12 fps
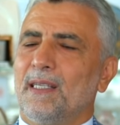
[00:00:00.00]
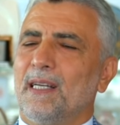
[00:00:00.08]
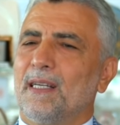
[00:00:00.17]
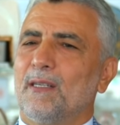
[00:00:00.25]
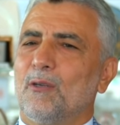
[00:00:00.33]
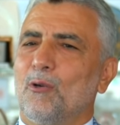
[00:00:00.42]

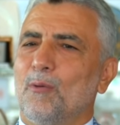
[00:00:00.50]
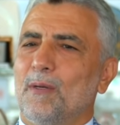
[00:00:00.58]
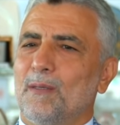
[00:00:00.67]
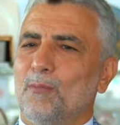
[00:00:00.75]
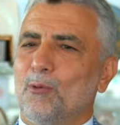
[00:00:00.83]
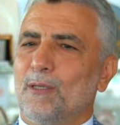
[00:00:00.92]
Yani
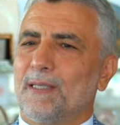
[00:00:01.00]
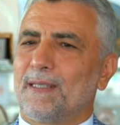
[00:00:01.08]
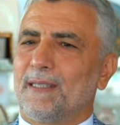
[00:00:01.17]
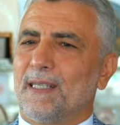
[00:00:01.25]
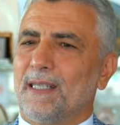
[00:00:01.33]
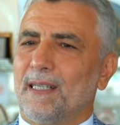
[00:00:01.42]
Ömer
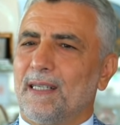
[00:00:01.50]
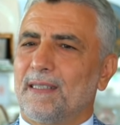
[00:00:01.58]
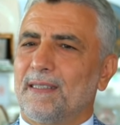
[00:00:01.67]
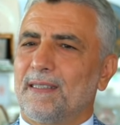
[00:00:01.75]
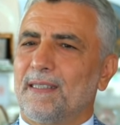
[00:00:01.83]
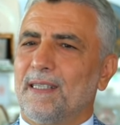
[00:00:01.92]
Bolat'ın
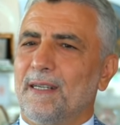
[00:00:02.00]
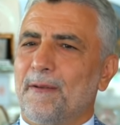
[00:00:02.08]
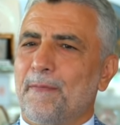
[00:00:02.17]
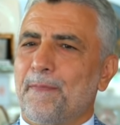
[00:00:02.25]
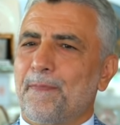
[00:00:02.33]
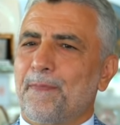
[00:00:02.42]
hayatında
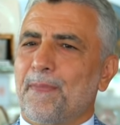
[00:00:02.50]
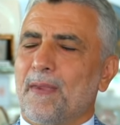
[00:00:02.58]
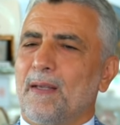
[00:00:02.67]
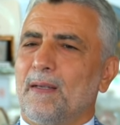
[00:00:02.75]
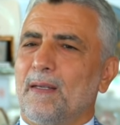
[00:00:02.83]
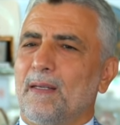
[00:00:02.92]

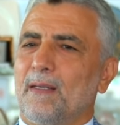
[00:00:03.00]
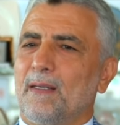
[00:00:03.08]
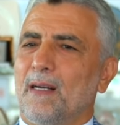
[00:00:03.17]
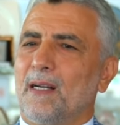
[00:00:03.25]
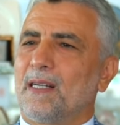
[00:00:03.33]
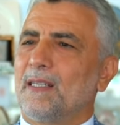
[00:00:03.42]
e,
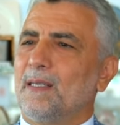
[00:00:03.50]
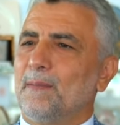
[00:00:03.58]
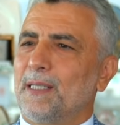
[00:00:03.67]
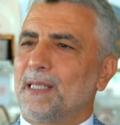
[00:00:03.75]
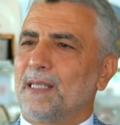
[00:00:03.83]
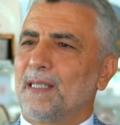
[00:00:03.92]

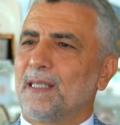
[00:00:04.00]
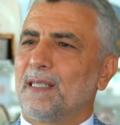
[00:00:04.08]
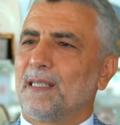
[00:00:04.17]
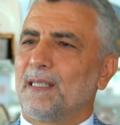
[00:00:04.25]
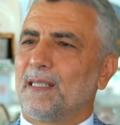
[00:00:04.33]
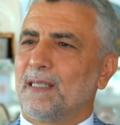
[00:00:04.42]
akademik
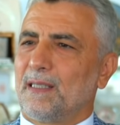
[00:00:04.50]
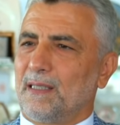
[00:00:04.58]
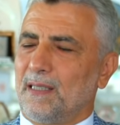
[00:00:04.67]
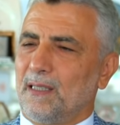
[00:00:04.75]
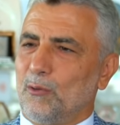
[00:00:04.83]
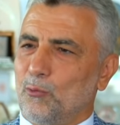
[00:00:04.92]
e, e
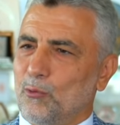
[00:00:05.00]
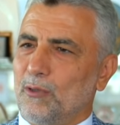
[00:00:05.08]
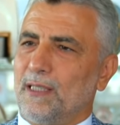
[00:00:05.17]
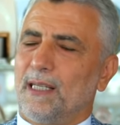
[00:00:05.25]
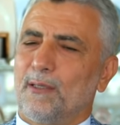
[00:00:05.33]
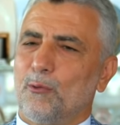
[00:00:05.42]

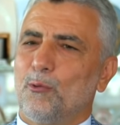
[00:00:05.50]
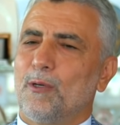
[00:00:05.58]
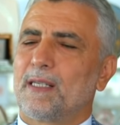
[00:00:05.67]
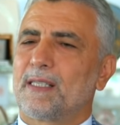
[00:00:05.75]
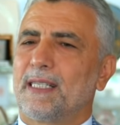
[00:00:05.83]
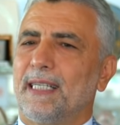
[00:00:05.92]
yani
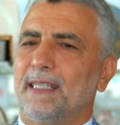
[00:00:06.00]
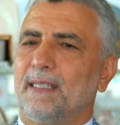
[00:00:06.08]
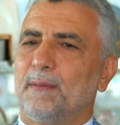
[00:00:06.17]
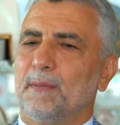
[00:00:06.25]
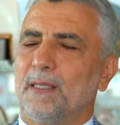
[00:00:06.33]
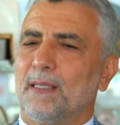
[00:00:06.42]
üniversite
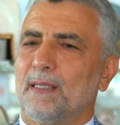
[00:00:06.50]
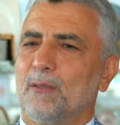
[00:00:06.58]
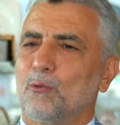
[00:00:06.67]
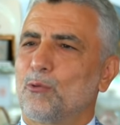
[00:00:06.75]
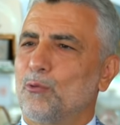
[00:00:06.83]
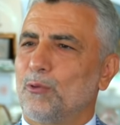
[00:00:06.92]
eğitimi
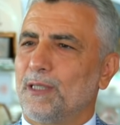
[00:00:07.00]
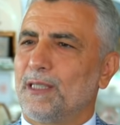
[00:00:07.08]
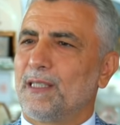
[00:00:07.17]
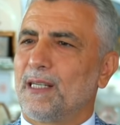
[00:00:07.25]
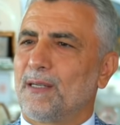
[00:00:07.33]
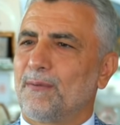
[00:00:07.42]
uzun
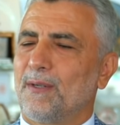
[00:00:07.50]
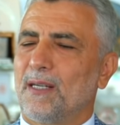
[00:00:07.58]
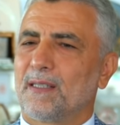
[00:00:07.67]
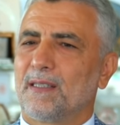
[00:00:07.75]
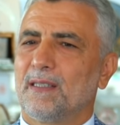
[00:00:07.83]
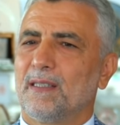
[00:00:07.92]
yıllar
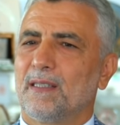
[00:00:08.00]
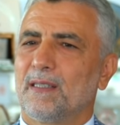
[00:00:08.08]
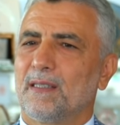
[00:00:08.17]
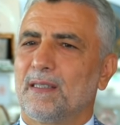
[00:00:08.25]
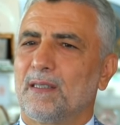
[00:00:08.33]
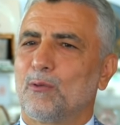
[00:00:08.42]
vardı.
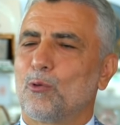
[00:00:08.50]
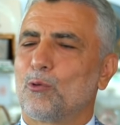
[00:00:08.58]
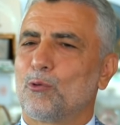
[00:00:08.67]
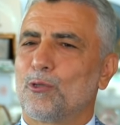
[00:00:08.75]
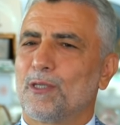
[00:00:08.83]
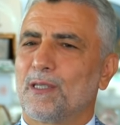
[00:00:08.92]

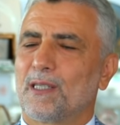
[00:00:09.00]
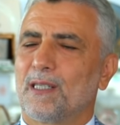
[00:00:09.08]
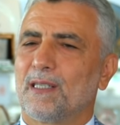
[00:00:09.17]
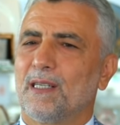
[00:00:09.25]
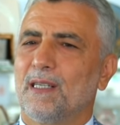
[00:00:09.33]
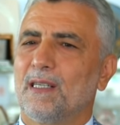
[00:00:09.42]
9 e, yıl
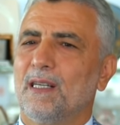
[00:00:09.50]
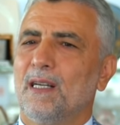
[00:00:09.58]
kadar.